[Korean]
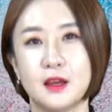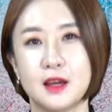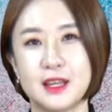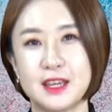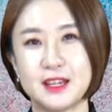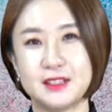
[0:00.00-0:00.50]

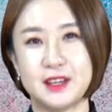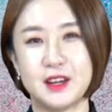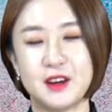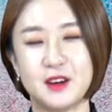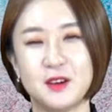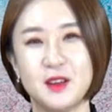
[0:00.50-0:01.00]

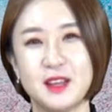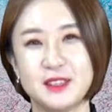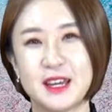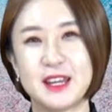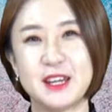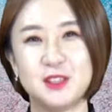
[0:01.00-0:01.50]
안녕하세요.
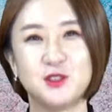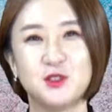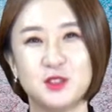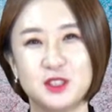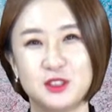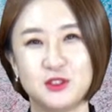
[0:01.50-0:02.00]
나라의
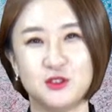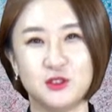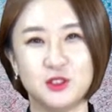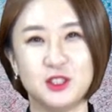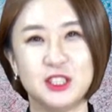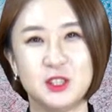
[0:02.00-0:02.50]
수는
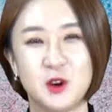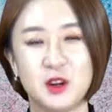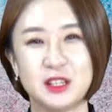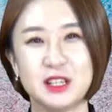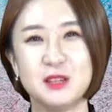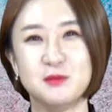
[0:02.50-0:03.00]
주는
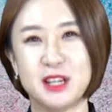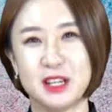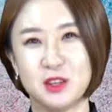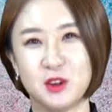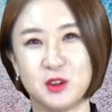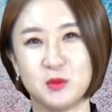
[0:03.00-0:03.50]
지원금,
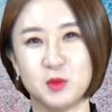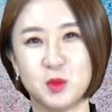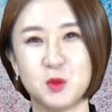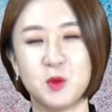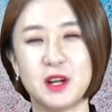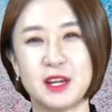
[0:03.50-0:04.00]
장려금
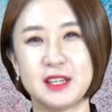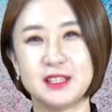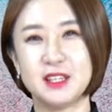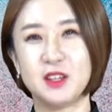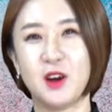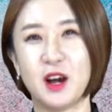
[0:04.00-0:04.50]
똑똑하게
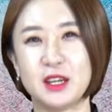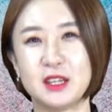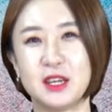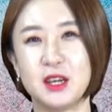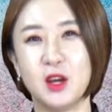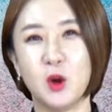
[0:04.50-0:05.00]

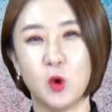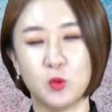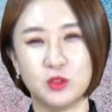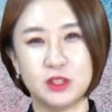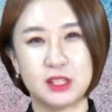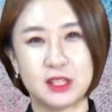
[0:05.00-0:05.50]
챙겨가기
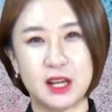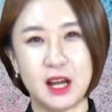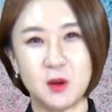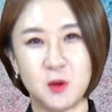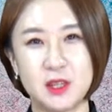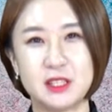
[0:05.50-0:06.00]
5분
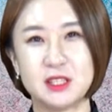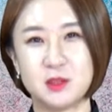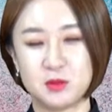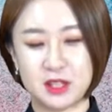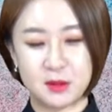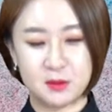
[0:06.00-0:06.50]
특강
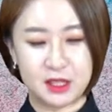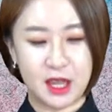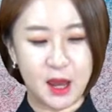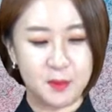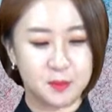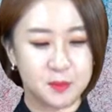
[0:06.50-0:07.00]

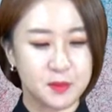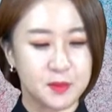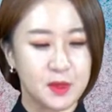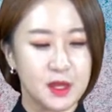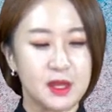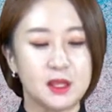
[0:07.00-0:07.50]
원나세무사입니다.
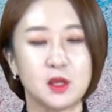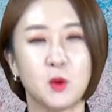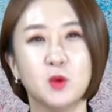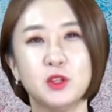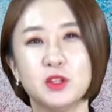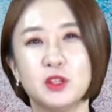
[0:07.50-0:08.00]

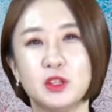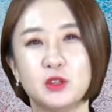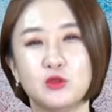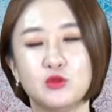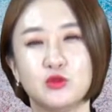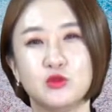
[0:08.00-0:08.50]

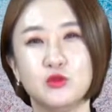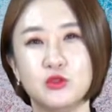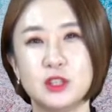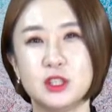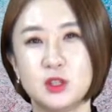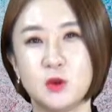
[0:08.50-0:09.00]
오늘은
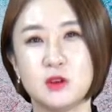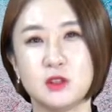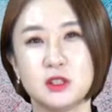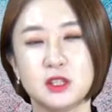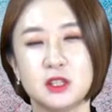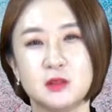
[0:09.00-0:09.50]
두루누리
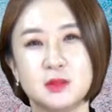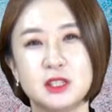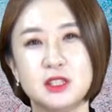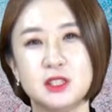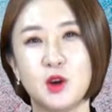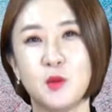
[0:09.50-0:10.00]
지원금
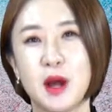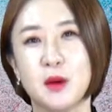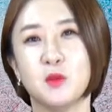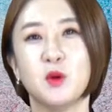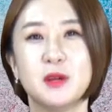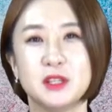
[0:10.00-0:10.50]
신청
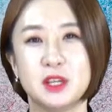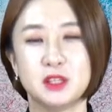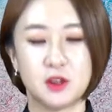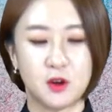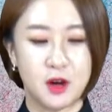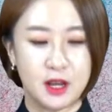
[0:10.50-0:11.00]
방법에
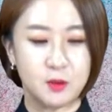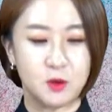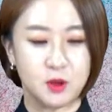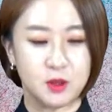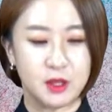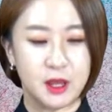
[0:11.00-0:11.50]
대해서 알아볼
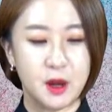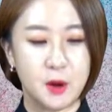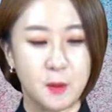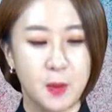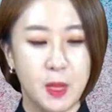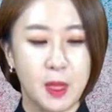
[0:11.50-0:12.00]
건데요.